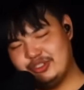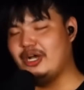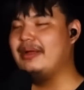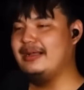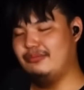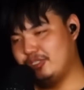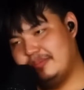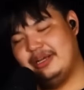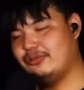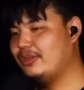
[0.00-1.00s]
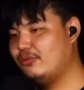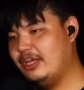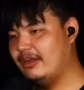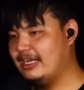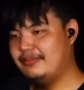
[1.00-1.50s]
ผมชอบมาก ผมชอบเดี่ยวตัวเอง
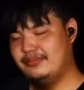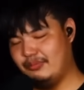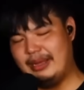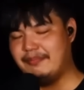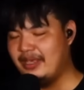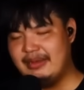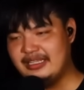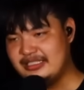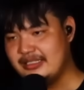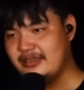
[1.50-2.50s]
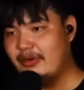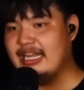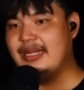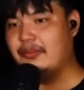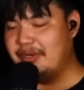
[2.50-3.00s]
ทุกเดี่ยวเลยครับ ผมแฮปปี้มากจริ
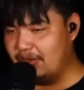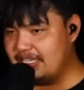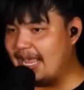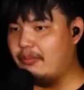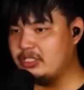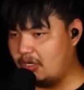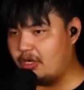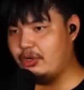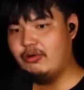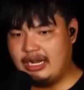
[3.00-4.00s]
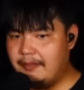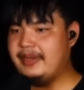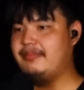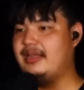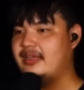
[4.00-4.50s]
งๆ วันไหนที่ผมเดี่ยวแย่ผมก็จะขอโทษแล้
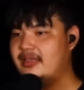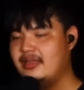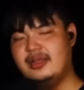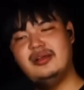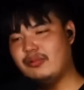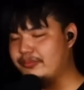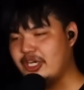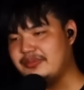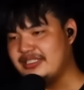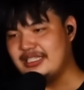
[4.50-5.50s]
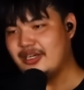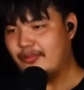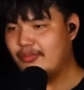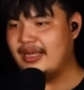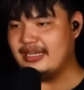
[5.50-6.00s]
วก็ปิดไปเลย ผมชอบจริ
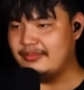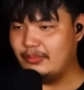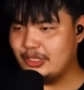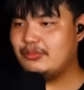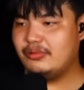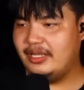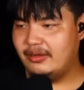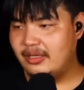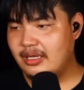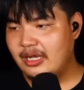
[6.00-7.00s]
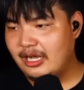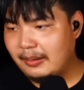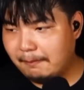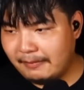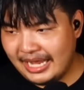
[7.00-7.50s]
งๆ ขอบคุณมากครับ ผมชอบทุกเดี่ยว
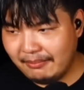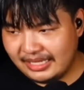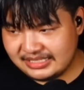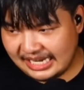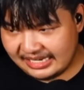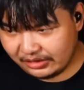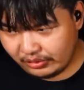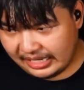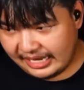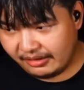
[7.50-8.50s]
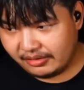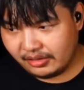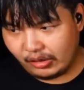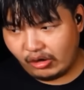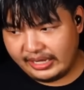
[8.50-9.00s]
ไม่มั่นใจในตนเอง
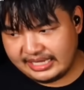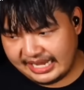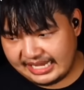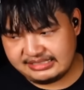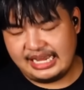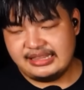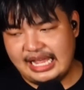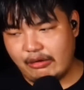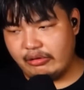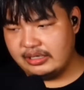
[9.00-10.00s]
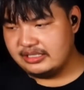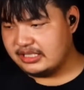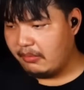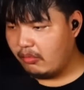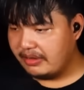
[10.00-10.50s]
คอยแค่สายตาคน
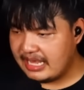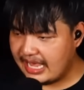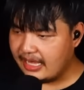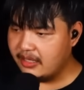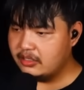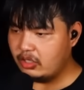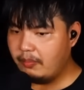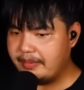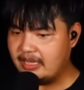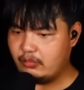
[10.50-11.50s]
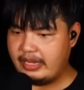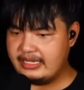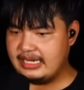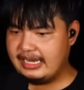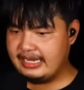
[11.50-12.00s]
อื่นจะมองว่าแย่ ต้องเปลี่ยนตั
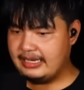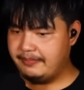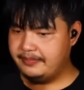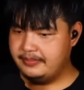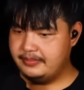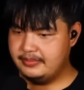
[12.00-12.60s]
วเองยังไงครับ